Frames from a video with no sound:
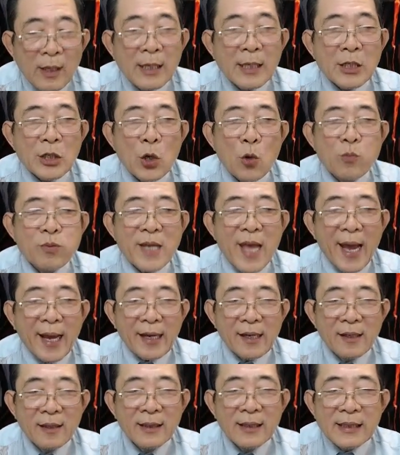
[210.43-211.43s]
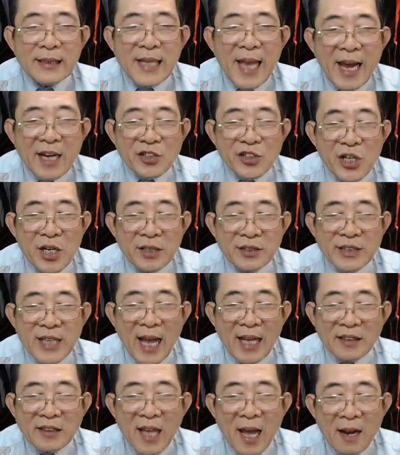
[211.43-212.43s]
Đúng vậy, Giang Sơn xả
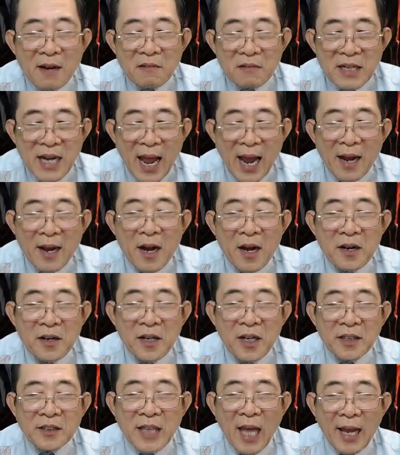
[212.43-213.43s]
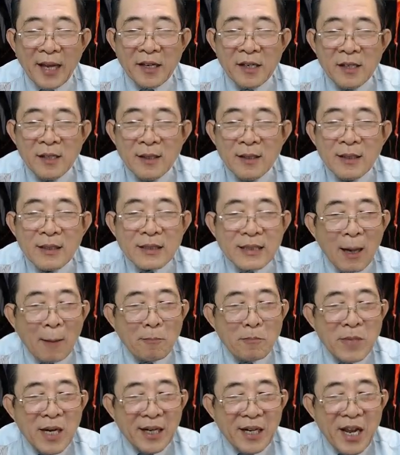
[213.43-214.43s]
tắc nặng hơn hết thảy,
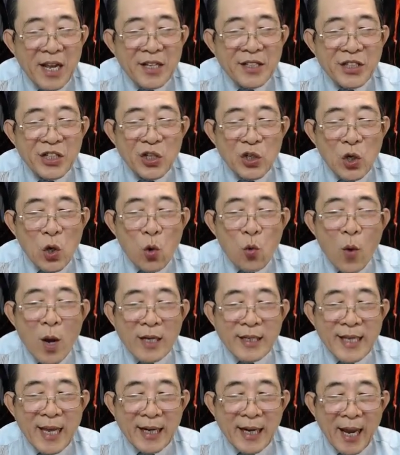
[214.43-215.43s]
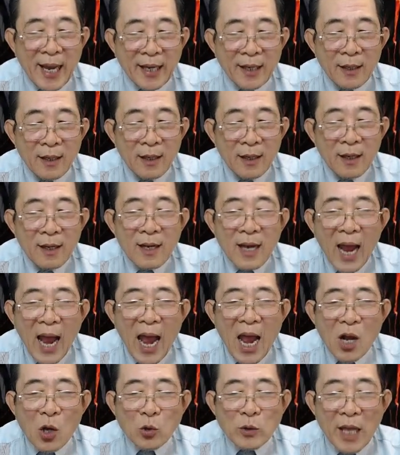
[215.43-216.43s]
trẫm là đế dương của quốc gia này,
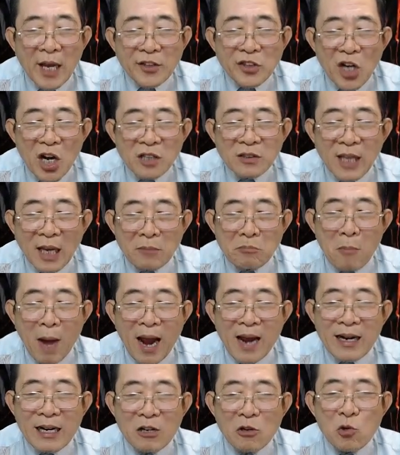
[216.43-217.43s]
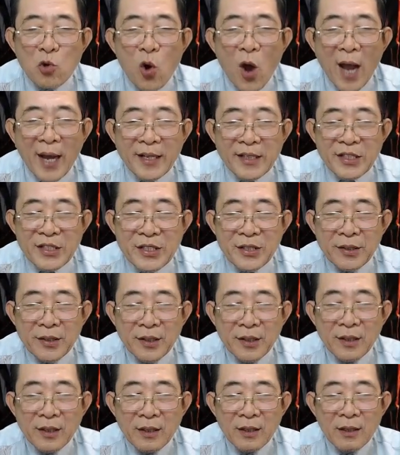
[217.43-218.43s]
há có thể trở thành bạn hữu của ai chứ?
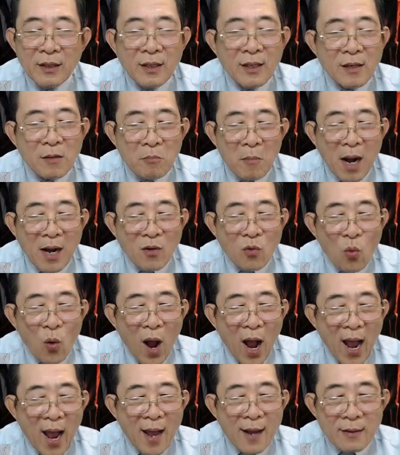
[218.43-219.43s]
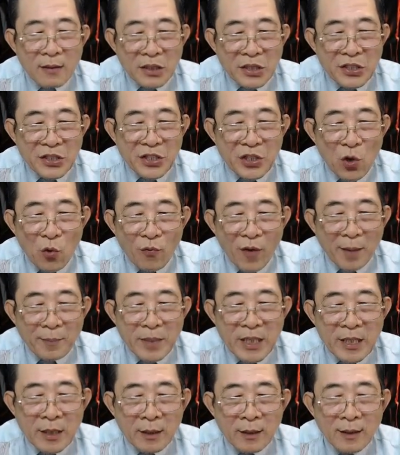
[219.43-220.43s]
Bất quá, người cũng phải
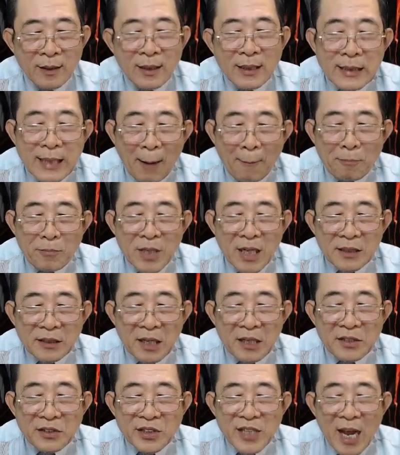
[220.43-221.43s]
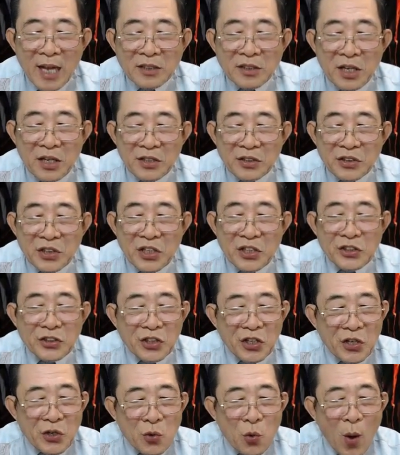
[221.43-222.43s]
biết, trẫm đã từng xác thực tưởng
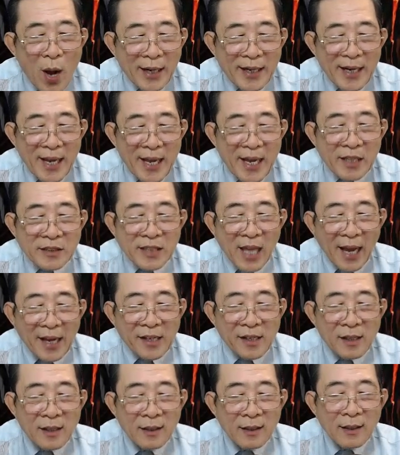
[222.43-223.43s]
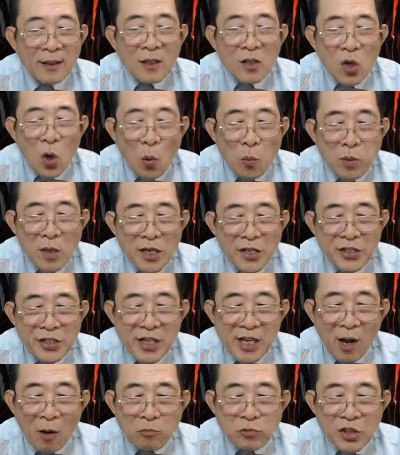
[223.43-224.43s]
tượng qua đây hết thảy, cùng ngươi
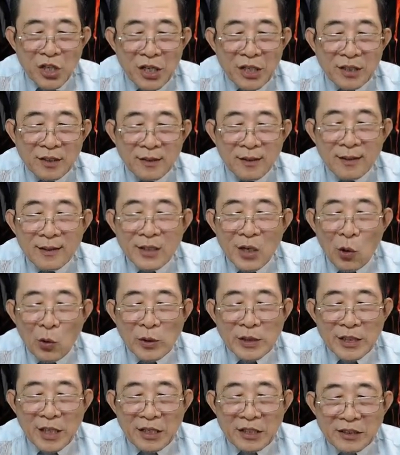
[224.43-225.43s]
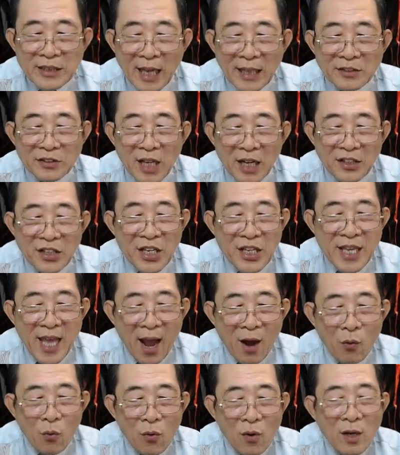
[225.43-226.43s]
cộng sự, đối xử thành thật với
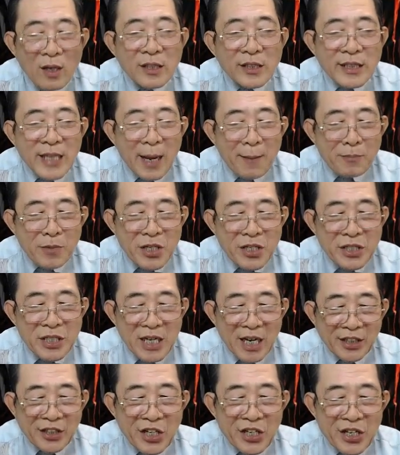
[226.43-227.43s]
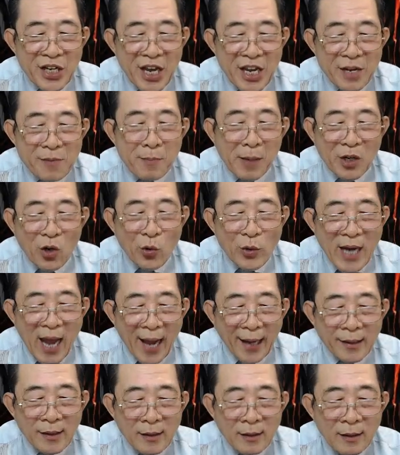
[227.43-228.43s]
nhau, xem ngươi là tri kỷ mà đối
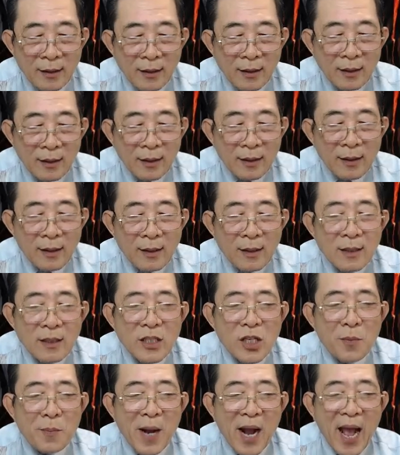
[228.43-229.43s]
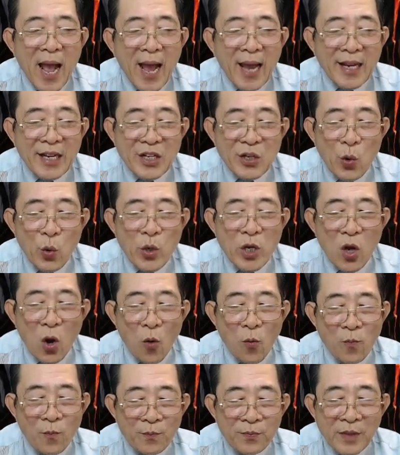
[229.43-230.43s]
đãi. Nhưng mà ngài cuối
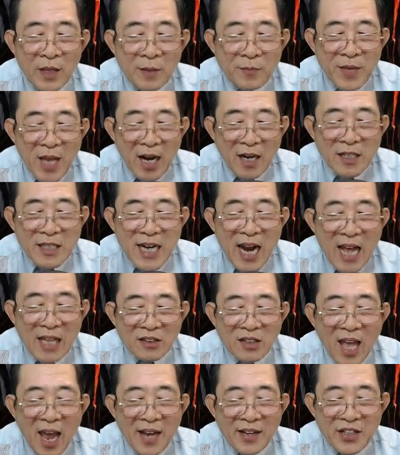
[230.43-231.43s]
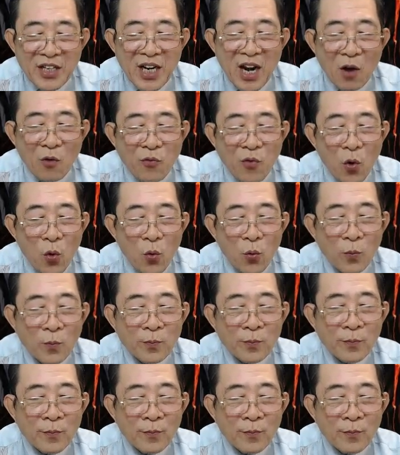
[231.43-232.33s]
cùng vẫn ra tay với lão phu.